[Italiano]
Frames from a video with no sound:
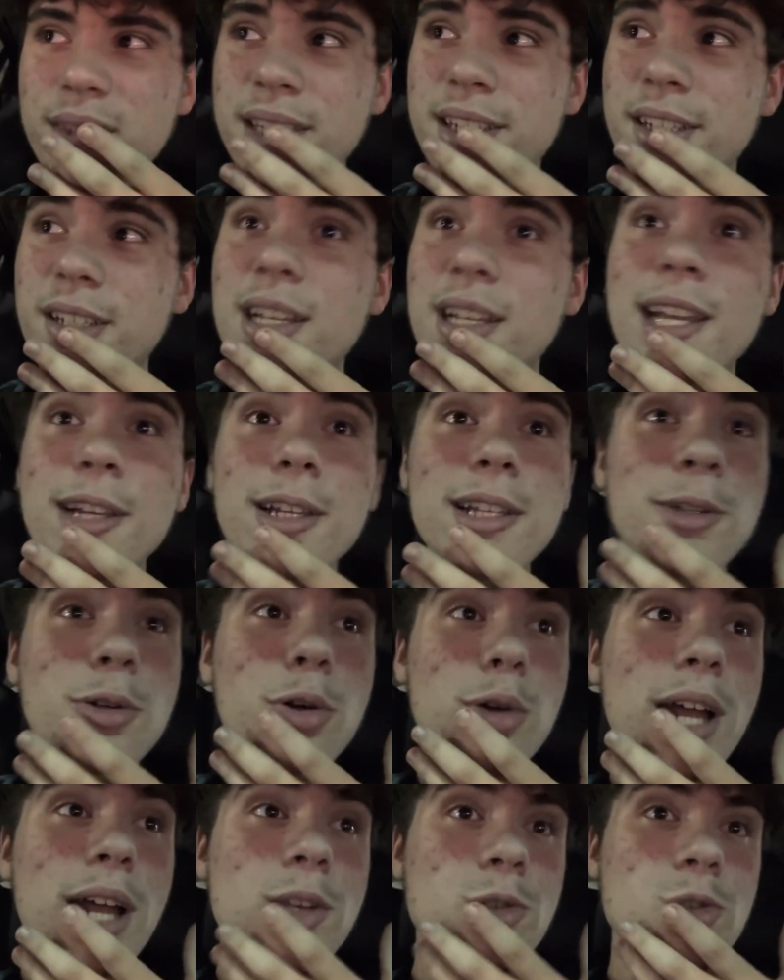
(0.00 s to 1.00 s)
eh, la, il
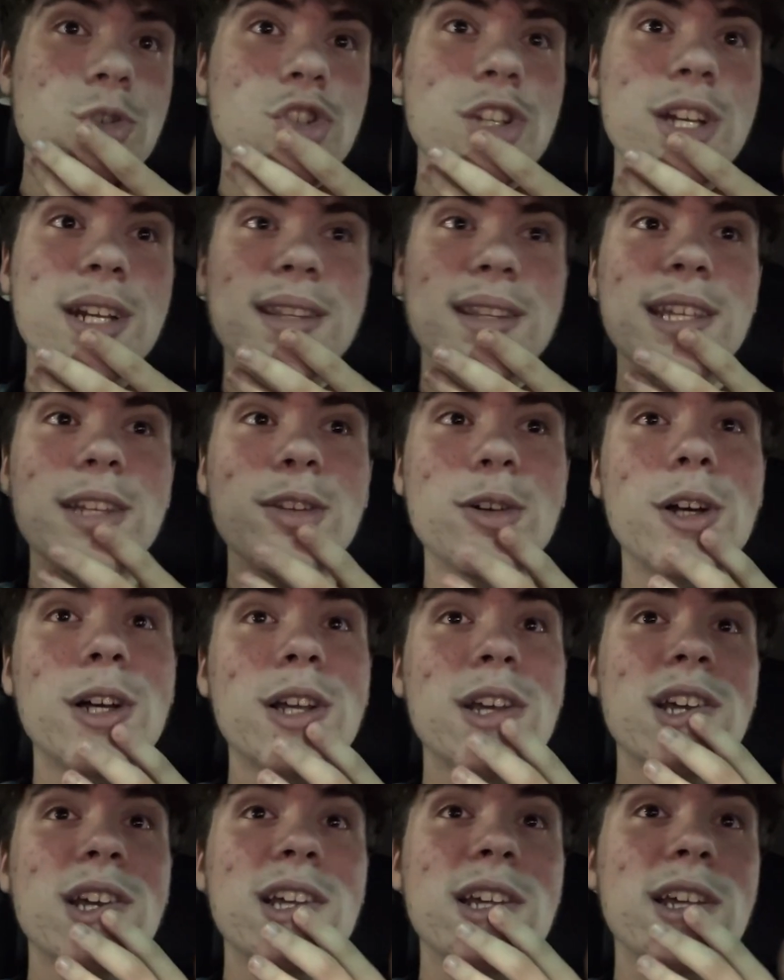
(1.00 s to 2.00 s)
coraggio Giardino
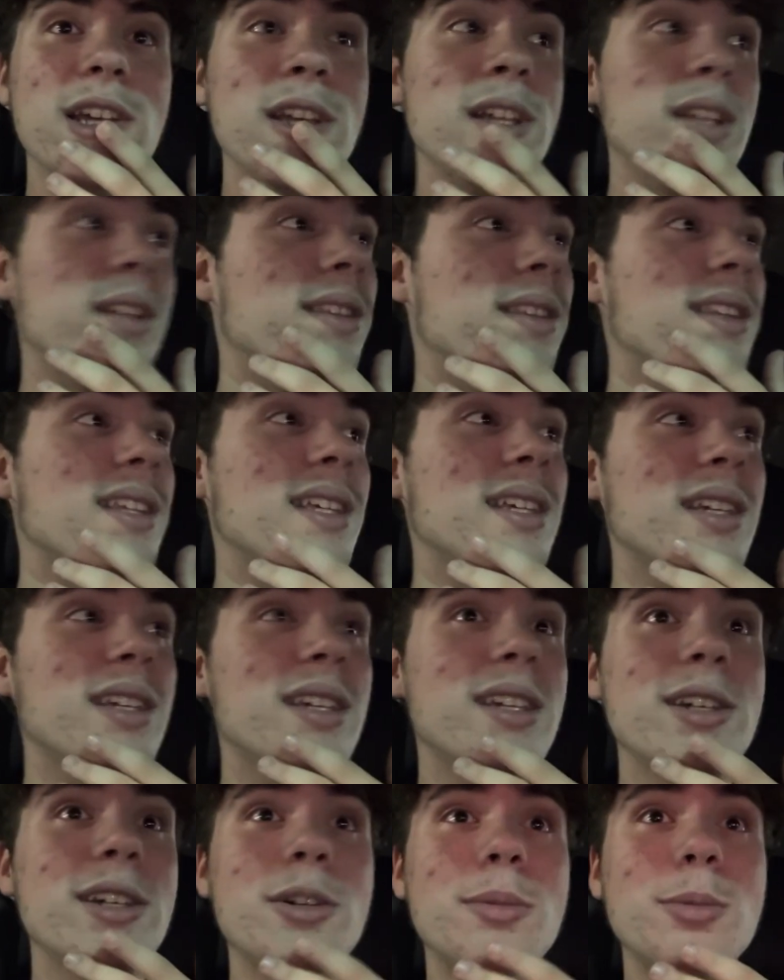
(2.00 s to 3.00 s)
eh,
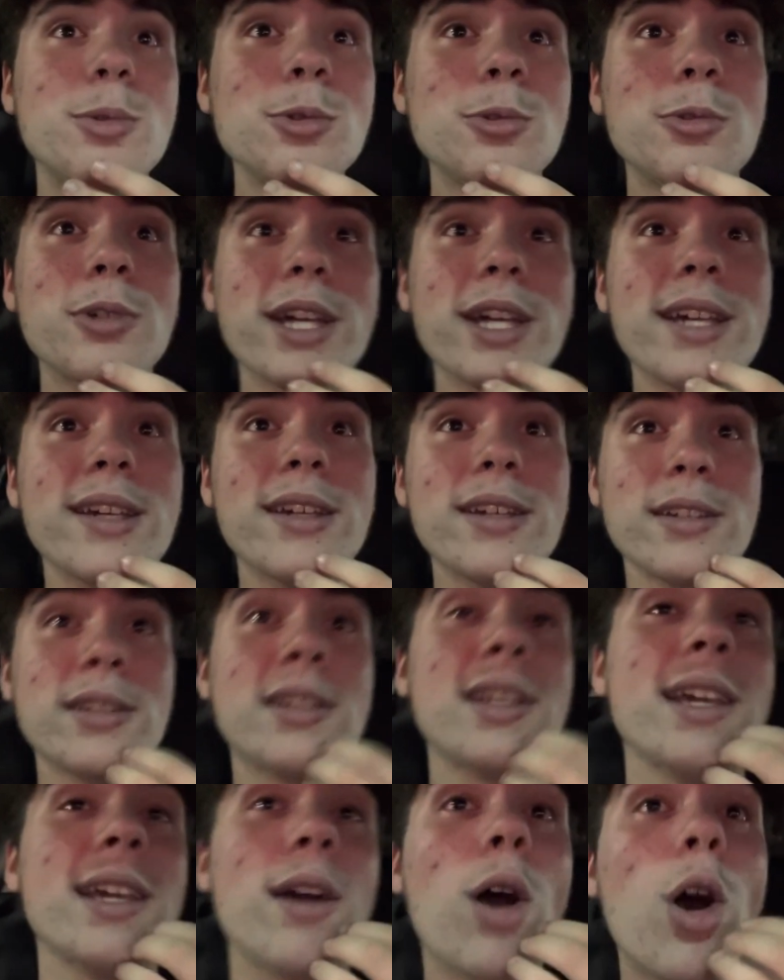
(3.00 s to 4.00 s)
di, comunque,
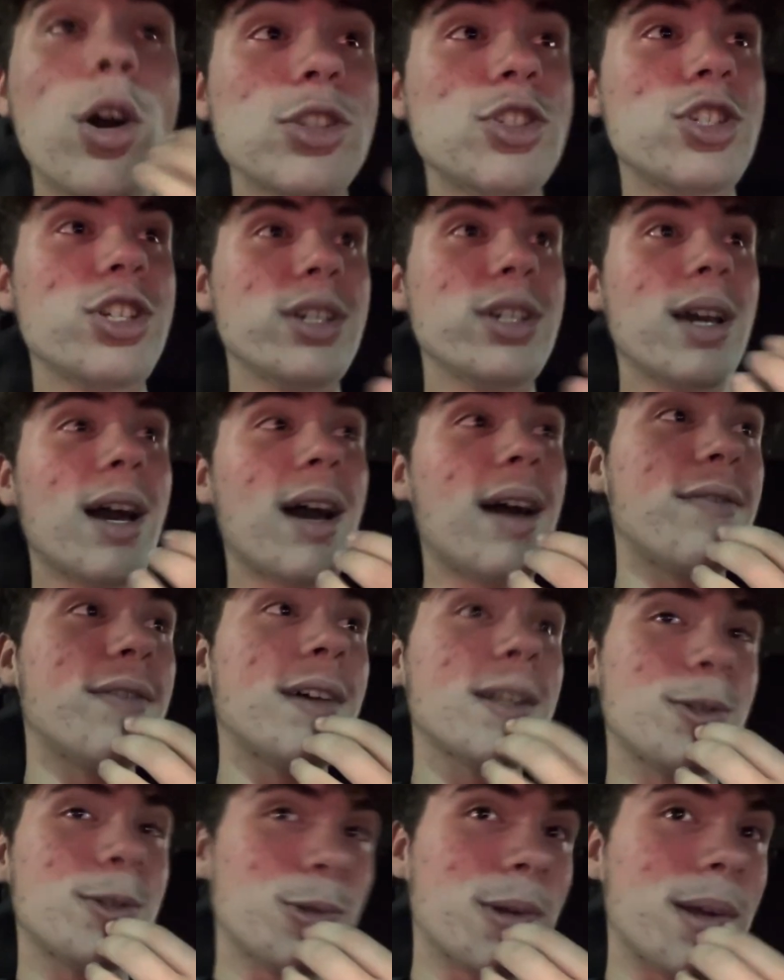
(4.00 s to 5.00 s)
che oggi ha
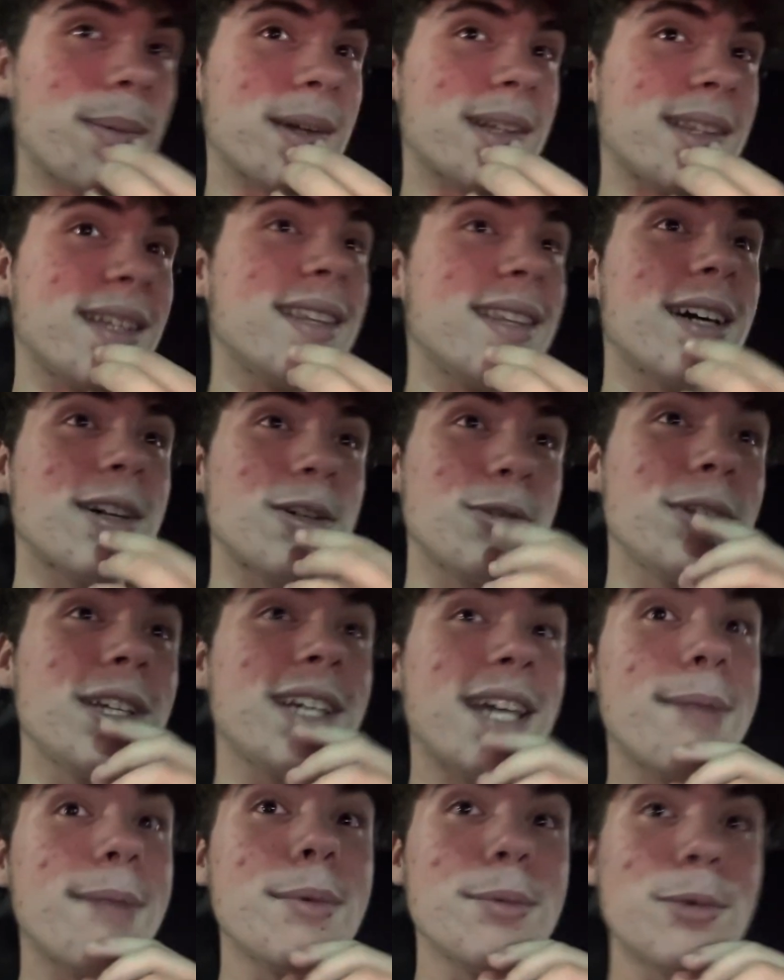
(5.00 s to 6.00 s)
fatto una partita con dei
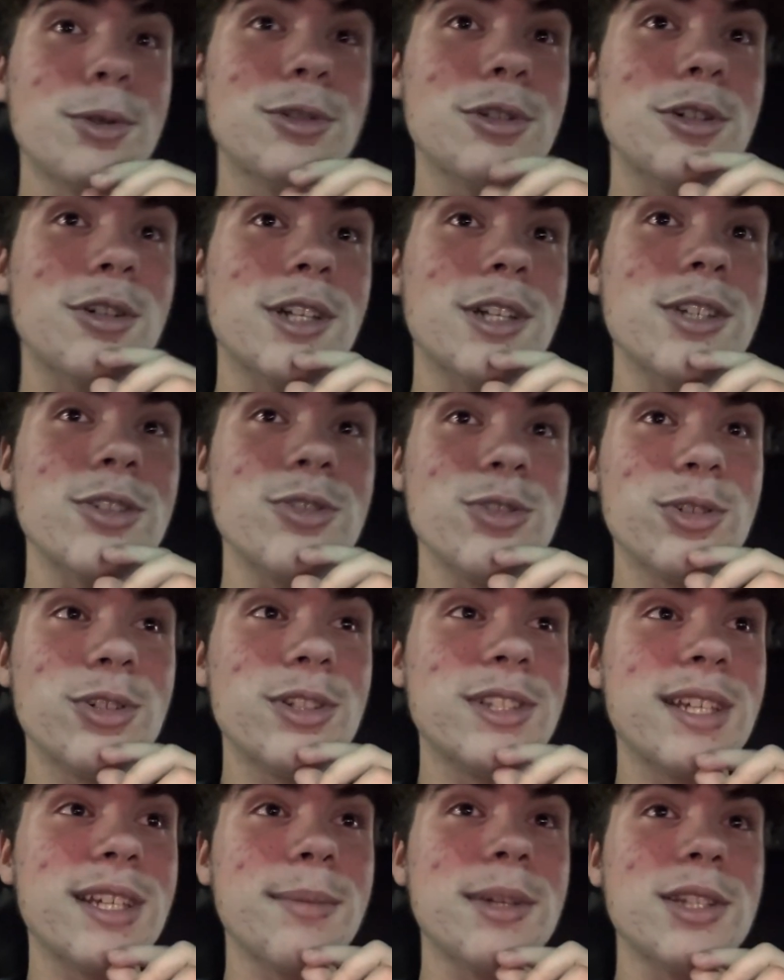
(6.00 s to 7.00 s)
cambi molto
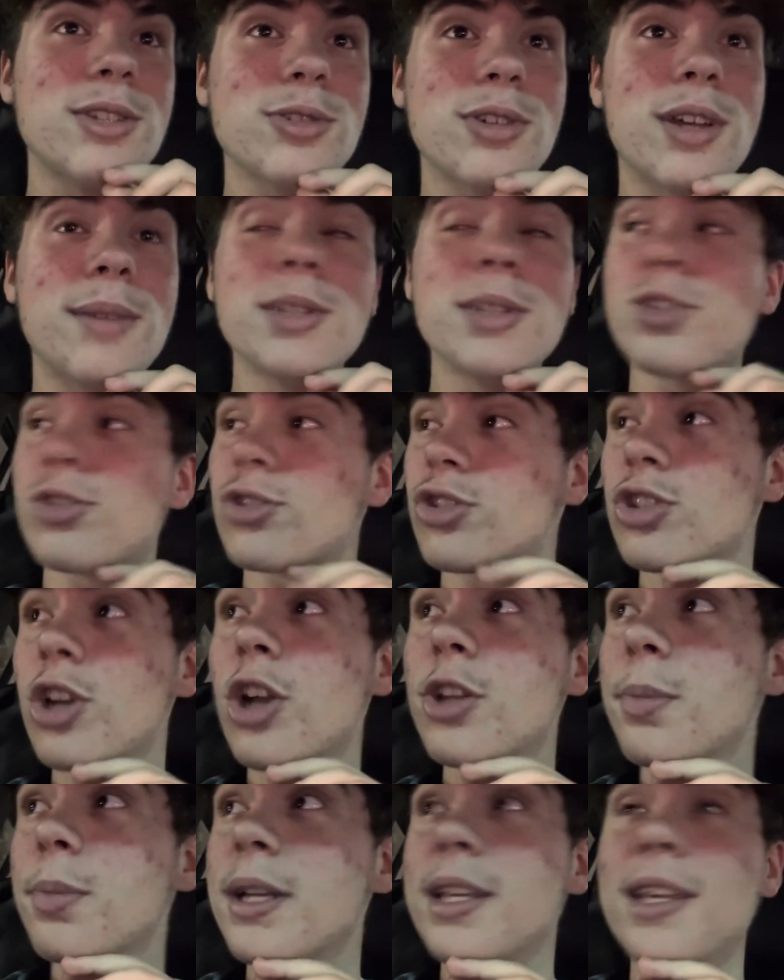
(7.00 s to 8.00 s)
coraggiosi, ha messo, ha messo
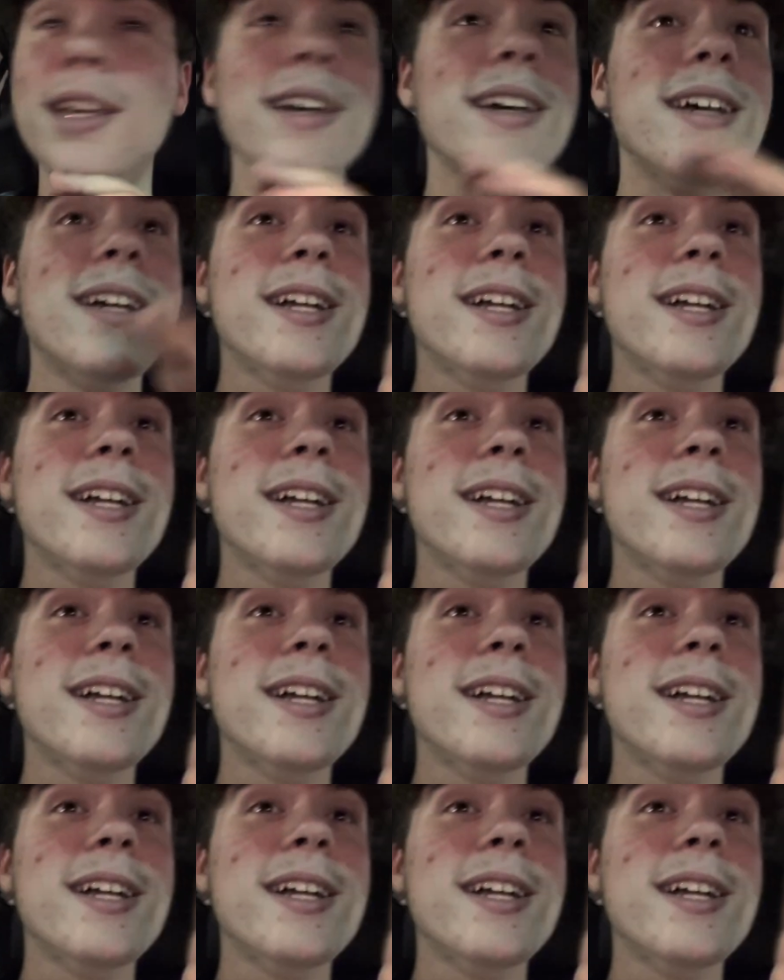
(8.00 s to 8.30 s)
Strotman che